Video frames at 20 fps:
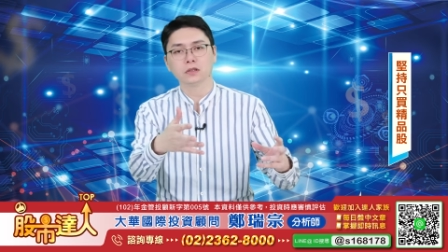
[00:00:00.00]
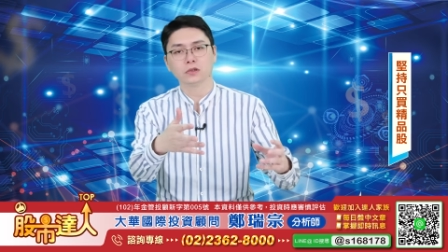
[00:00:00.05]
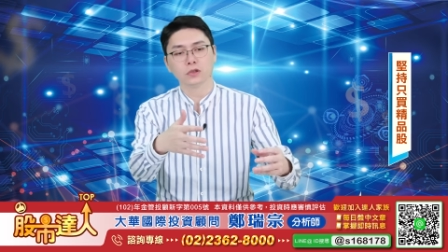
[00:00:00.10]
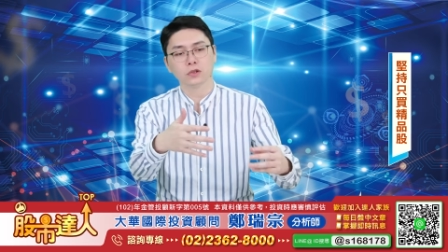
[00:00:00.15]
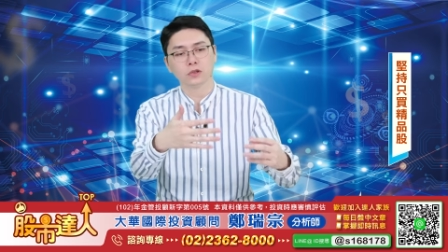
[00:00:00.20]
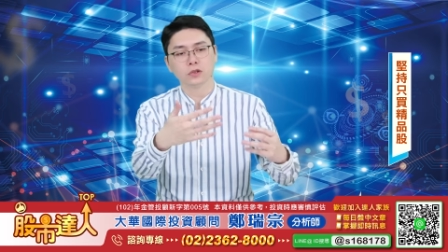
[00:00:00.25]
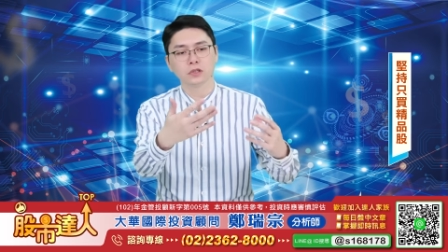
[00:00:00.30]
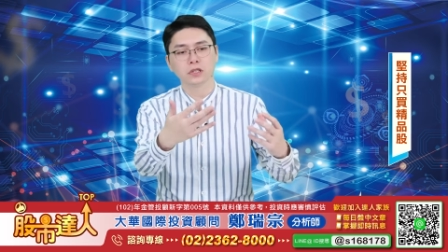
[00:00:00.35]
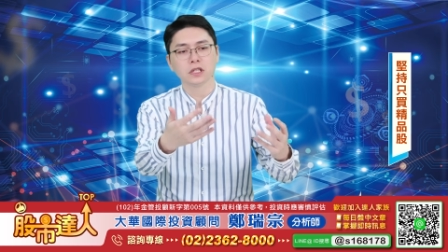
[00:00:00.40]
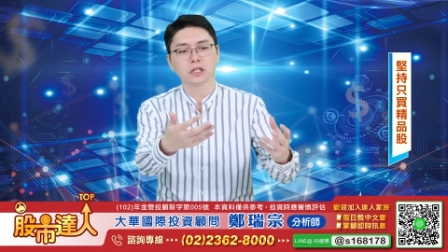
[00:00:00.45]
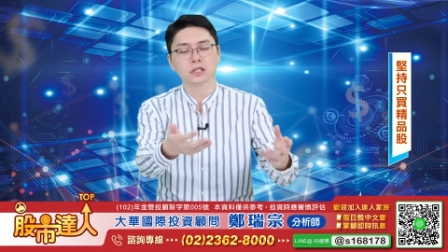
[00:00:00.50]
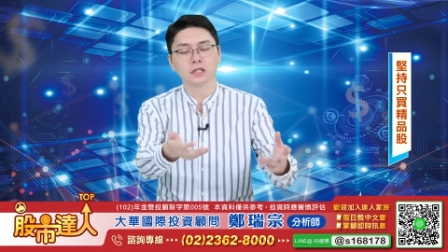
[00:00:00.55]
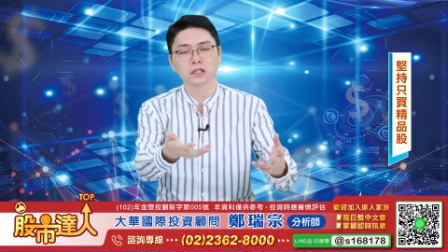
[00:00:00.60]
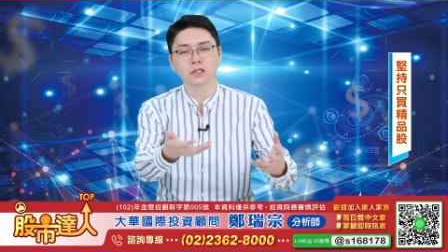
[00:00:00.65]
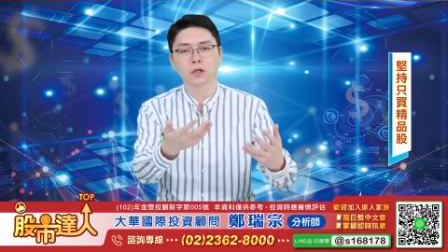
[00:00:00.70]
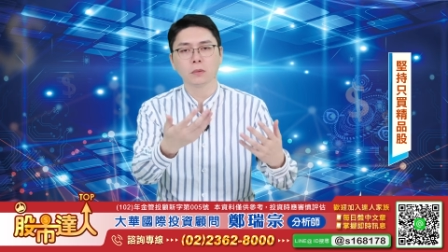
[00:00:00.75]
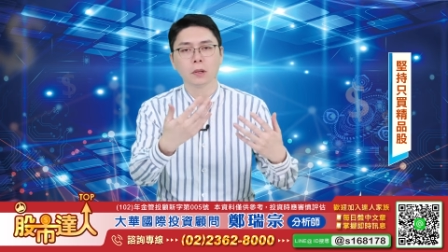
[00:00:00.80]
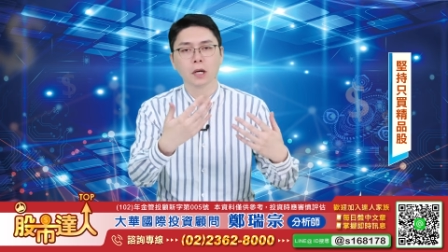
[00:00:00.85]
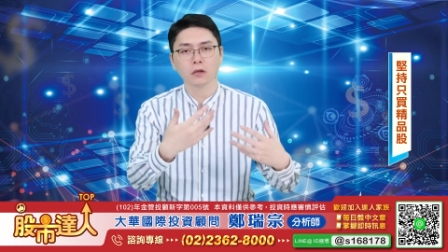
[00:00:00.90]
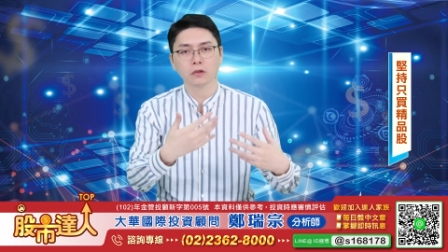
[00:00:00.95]
所以有一些资
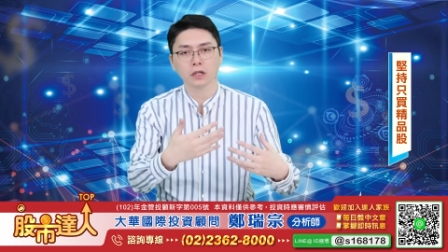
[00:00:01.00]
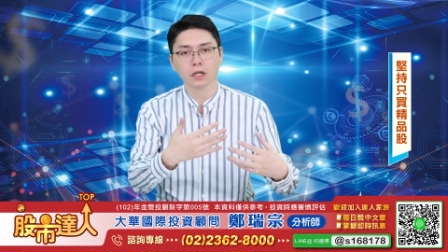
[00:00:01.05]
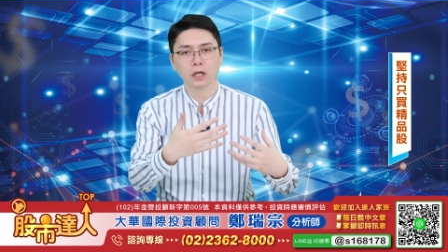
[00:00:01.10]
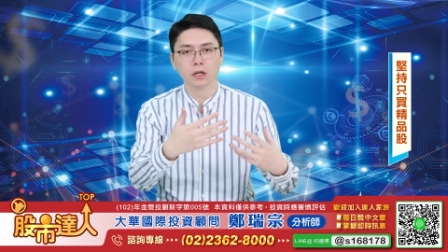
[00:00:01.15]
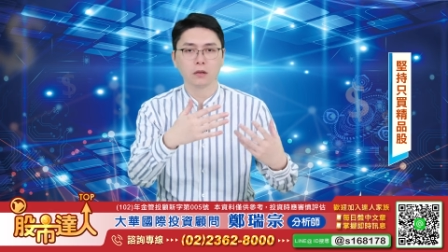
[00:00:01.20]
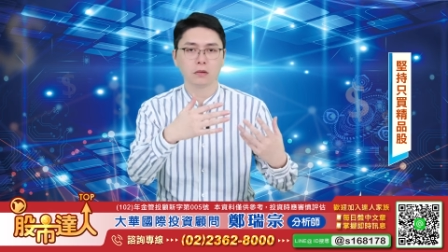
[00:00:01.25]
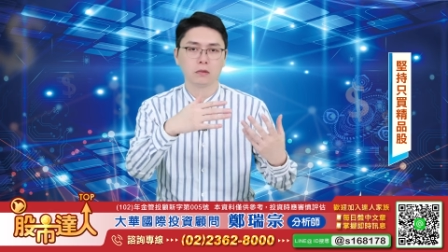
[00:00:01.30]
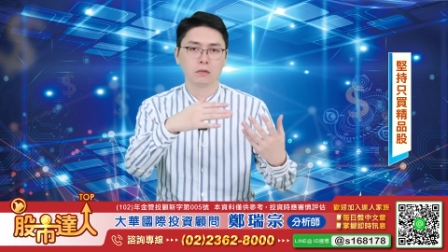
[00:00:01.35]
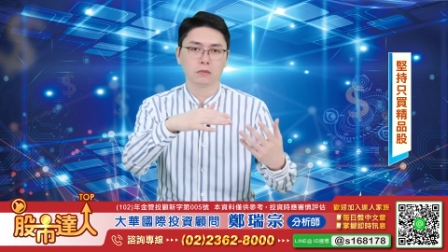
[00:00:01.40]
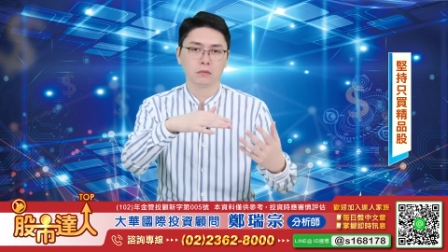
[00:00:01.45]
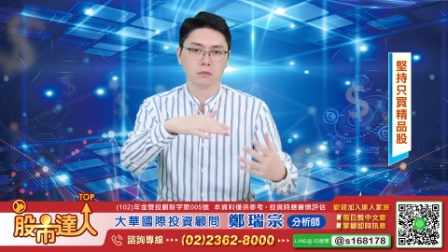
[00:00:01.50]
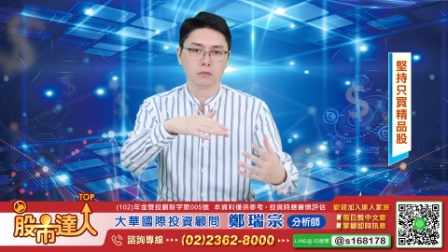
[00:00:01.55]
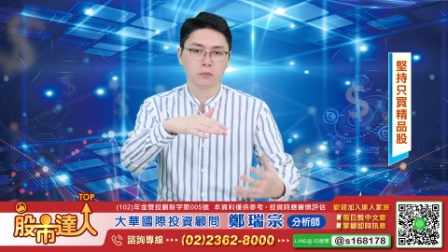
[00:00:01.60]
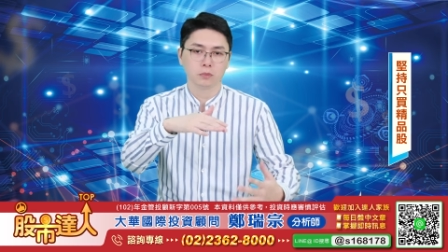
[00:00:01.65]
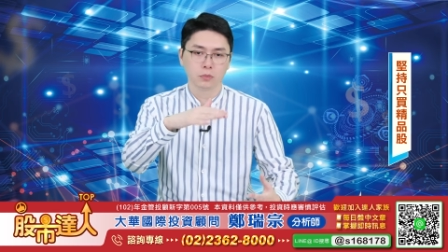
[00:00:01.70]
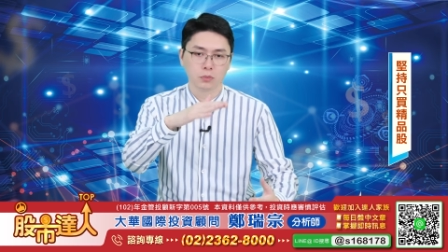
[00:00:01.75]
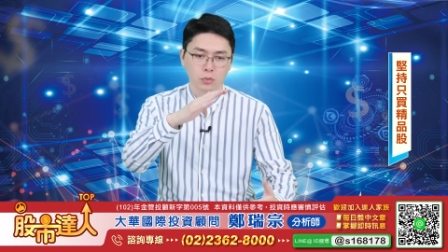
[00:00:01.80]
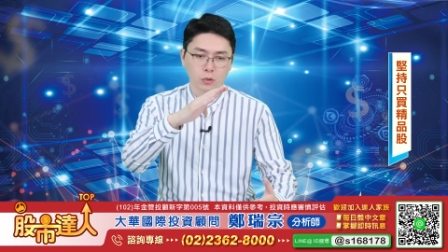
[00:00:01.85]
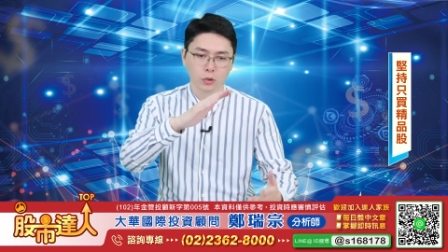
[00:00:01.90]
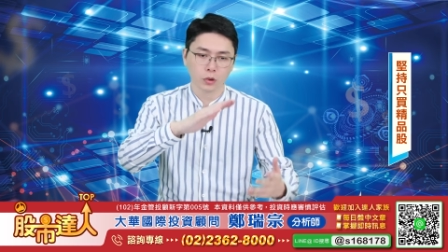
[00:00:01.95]
金又跑掉，
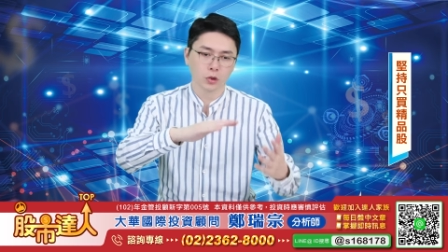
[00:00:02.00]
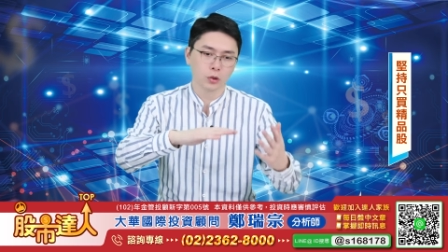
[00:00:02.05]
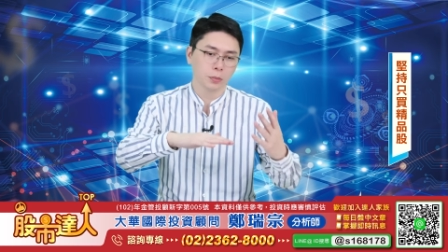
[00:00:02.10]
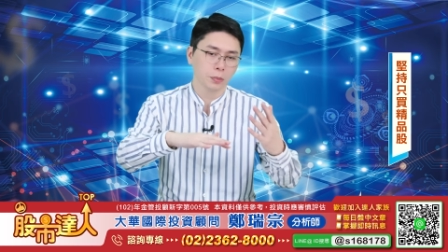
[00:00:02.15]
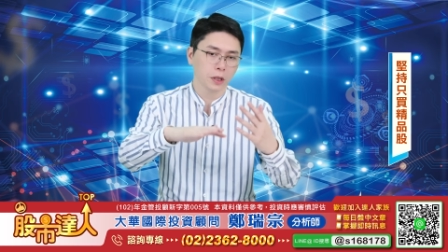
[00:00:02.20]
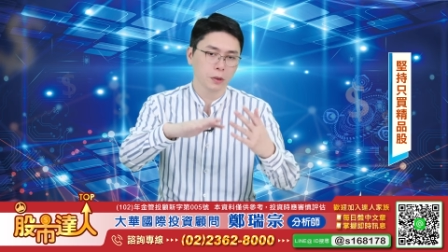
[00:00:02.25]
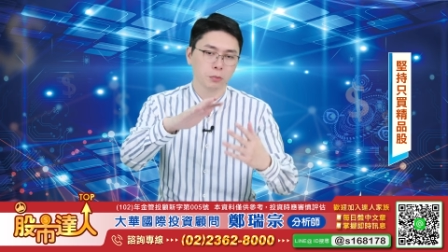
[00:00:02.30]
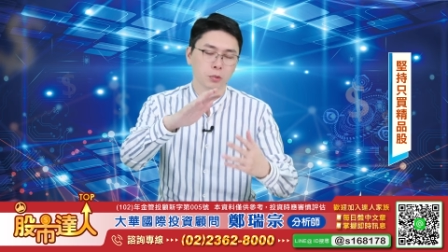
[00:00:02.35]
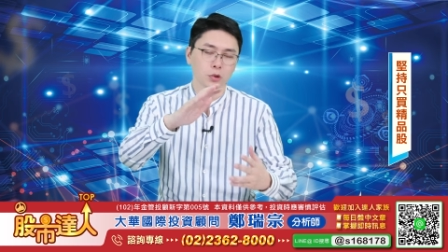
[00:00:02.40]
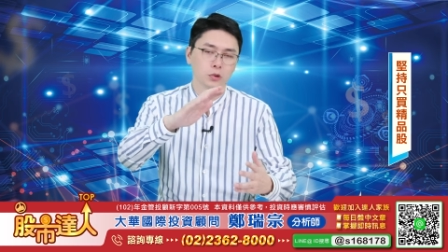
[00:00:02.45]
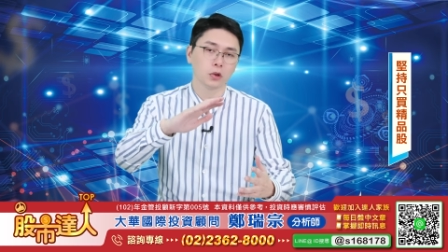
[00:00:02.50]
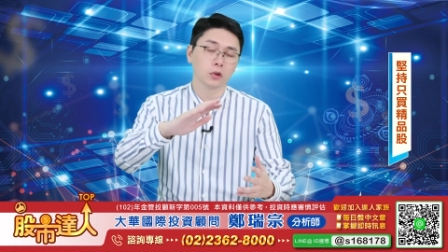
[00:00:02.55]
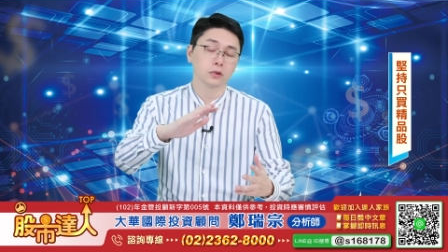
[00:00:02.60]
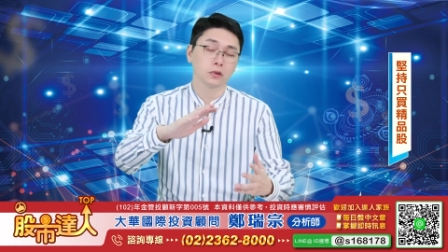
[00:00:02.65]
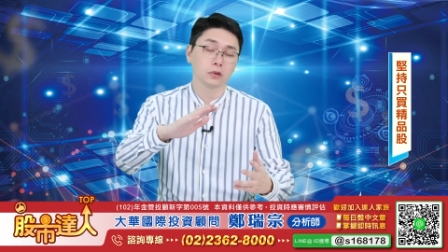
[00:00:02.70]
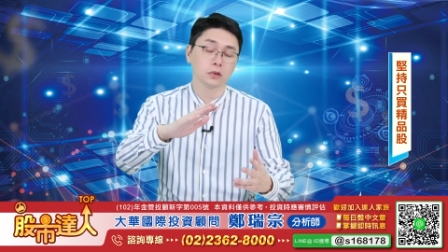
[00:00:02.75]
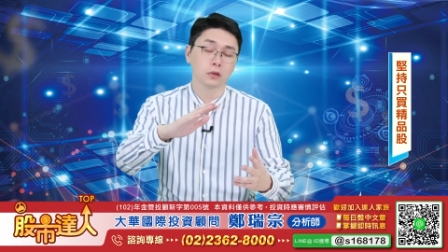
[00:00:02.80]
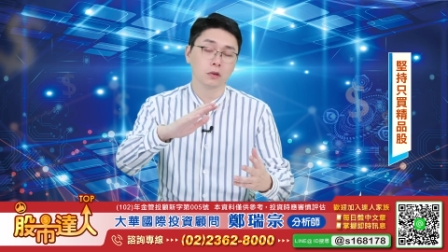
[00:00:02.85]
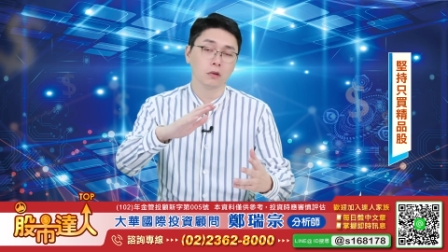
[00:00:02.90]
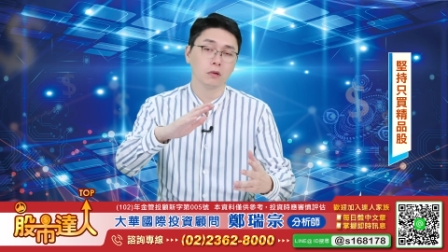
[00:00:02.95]
汇率变波动
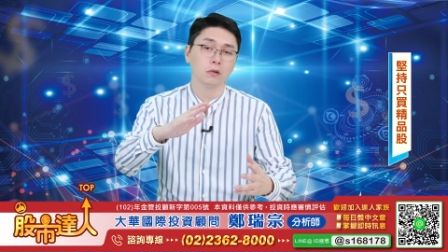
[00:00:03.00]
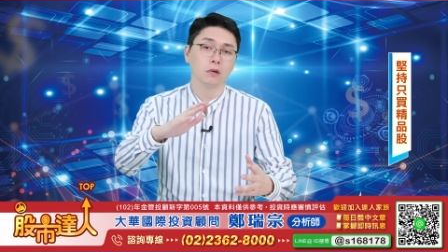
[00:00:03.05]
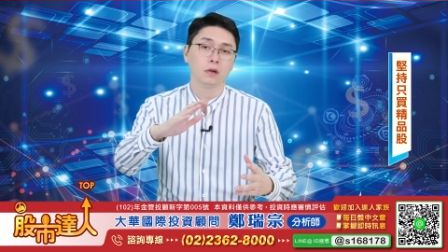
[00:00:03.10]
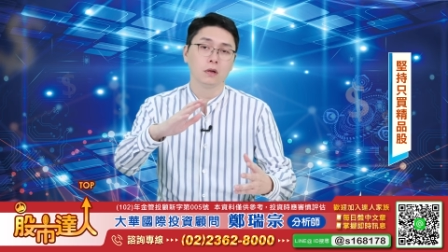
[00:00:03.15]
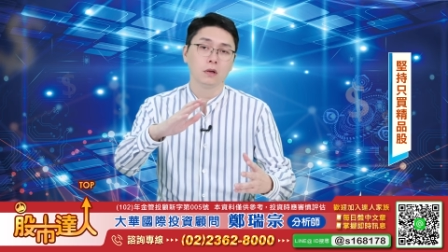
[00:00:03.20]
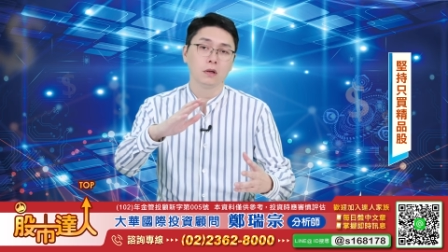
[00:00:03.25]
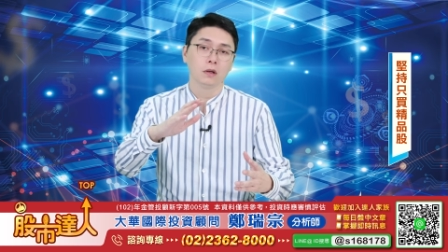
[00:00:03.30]
的时候，